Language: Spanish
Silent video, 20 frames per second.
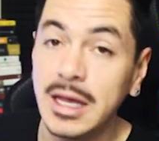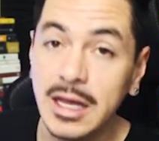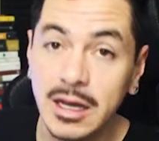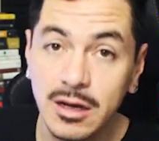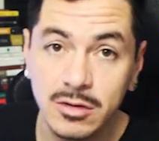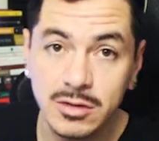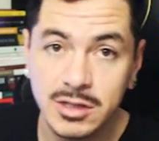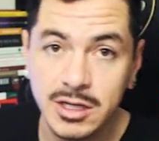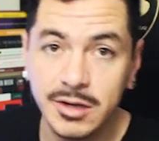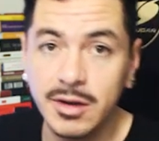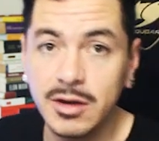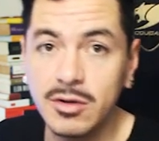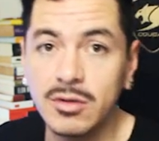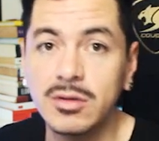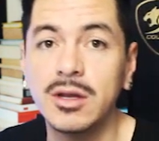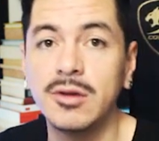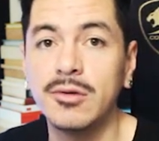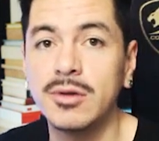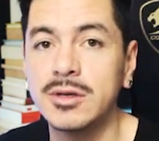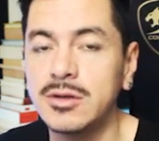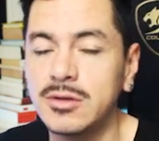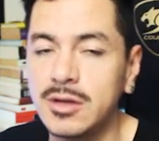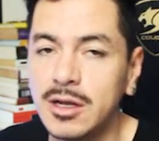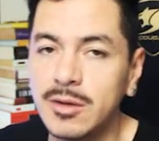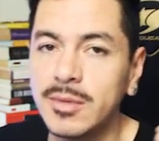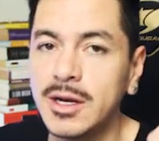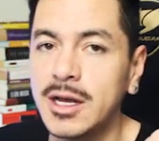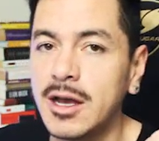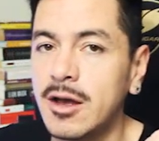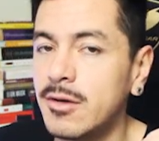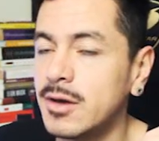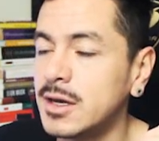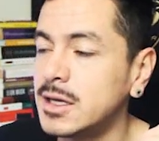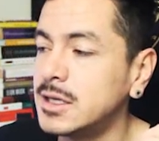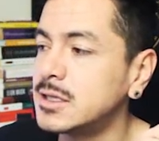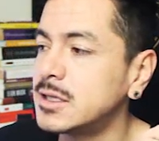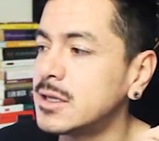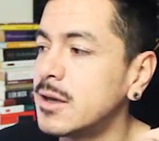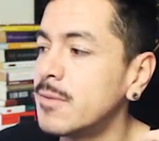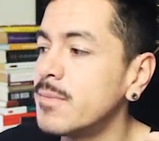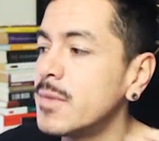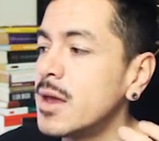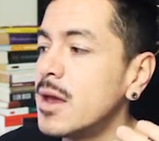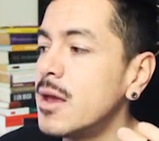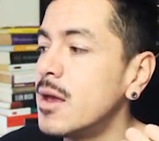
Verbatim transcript: inclusive continuación del mercado bajista,